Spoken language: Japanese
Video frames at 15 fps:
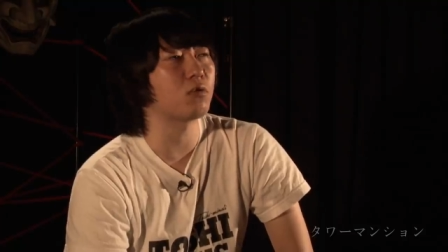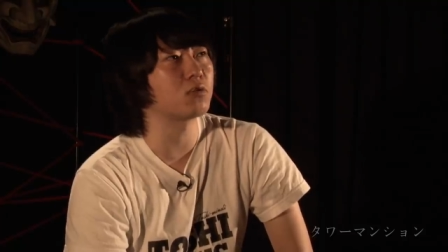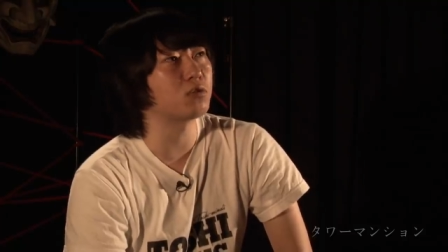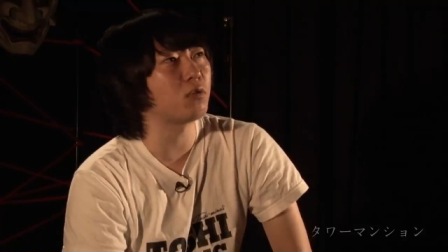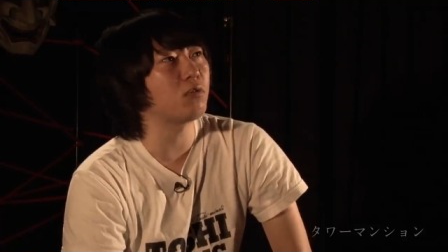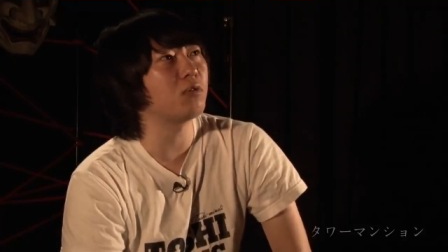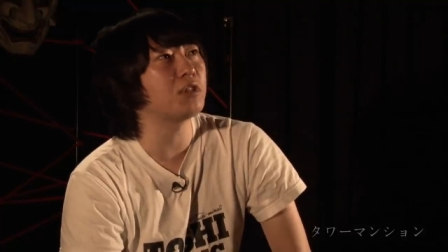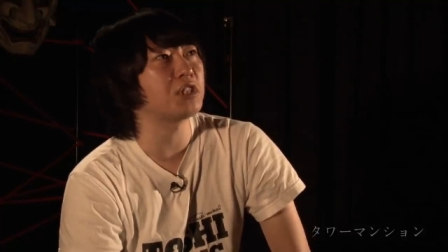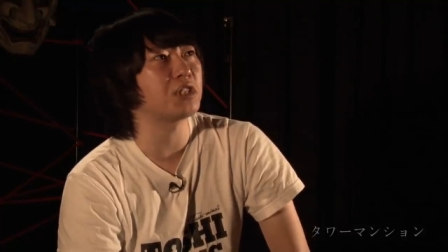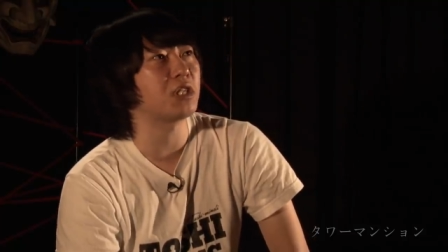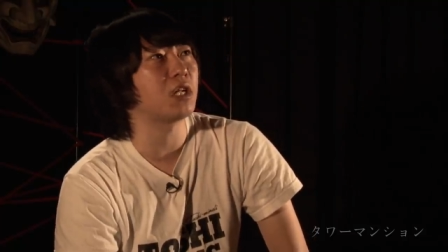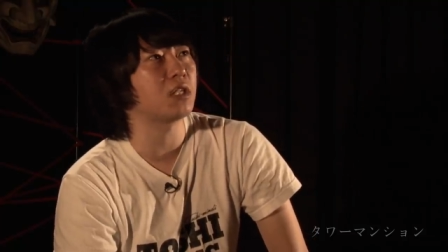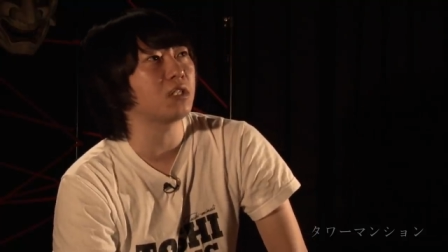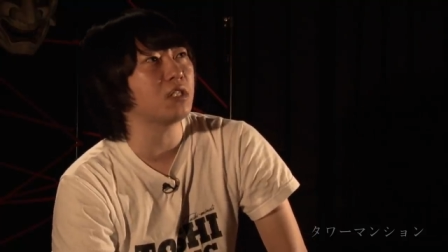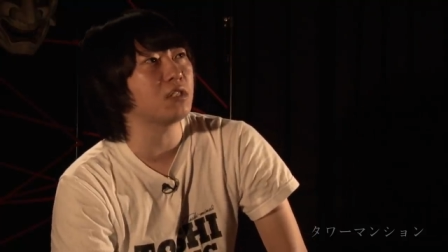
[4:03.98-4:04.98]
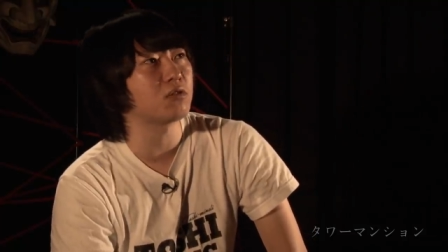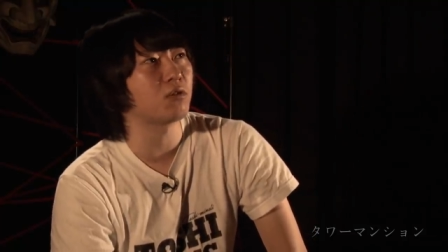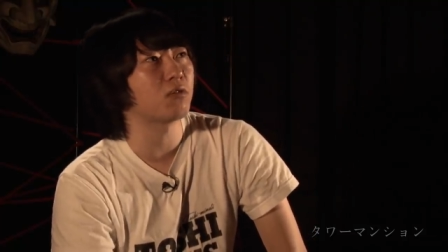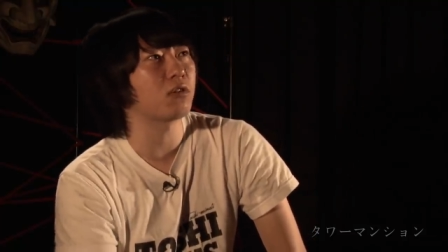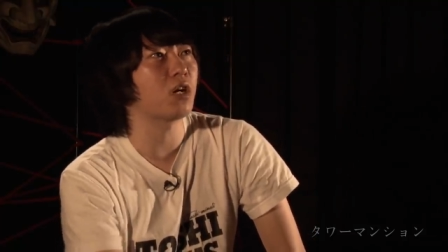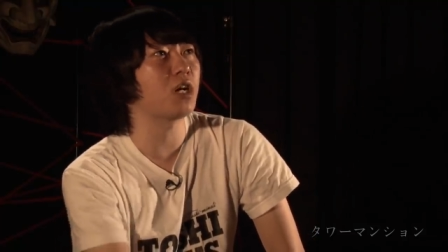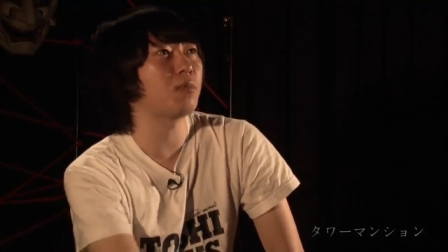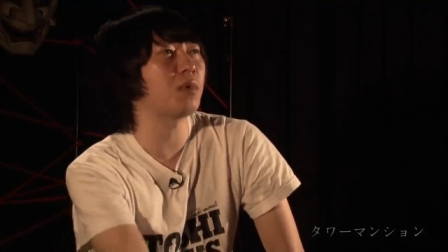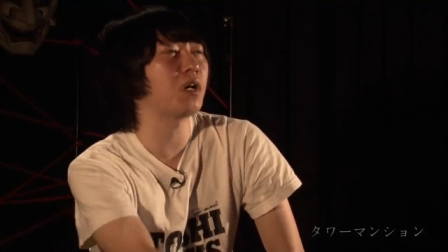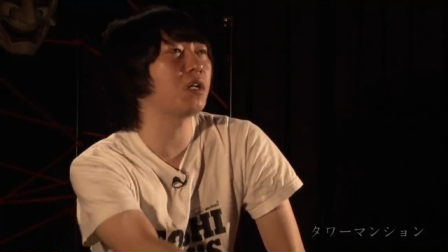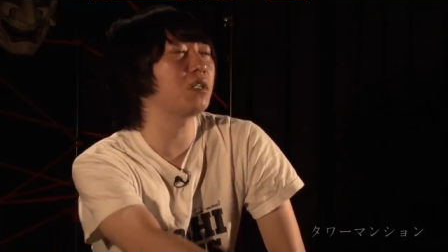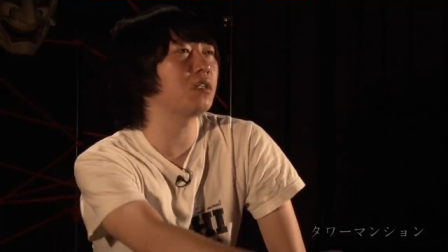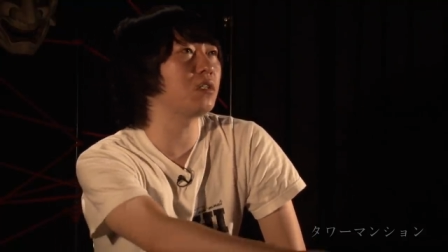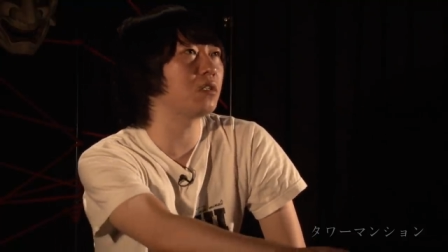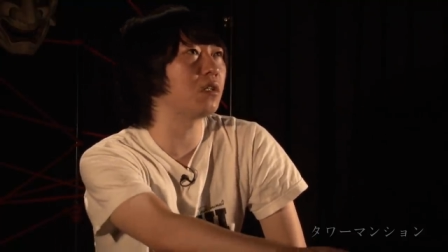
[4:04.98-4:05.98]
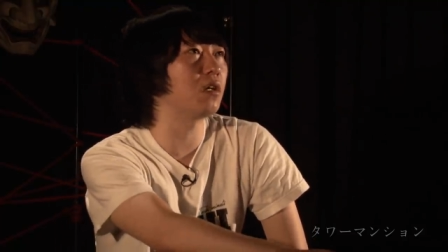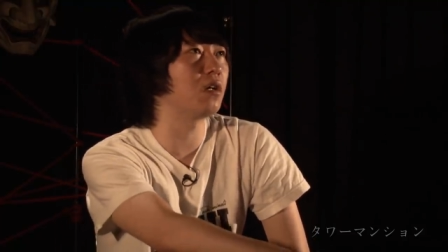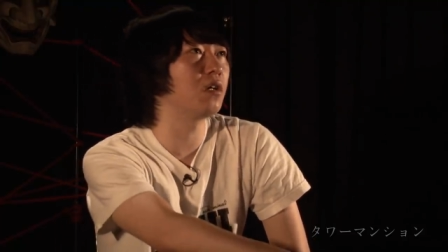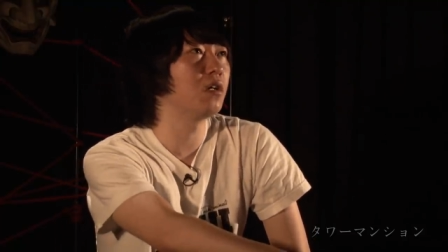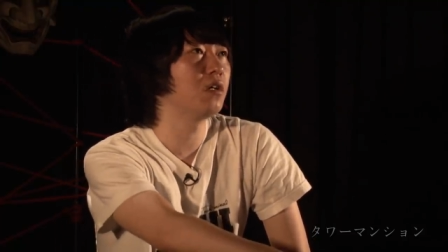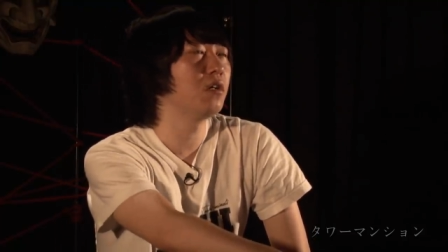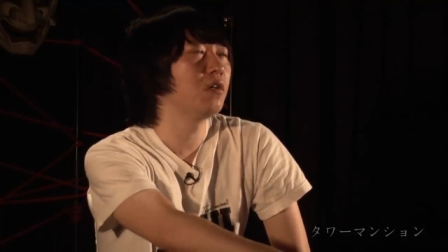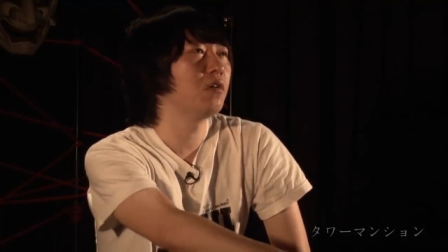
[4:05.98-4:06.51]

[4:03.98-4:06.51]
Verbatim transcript: と遅い時間にそのタワマン行って、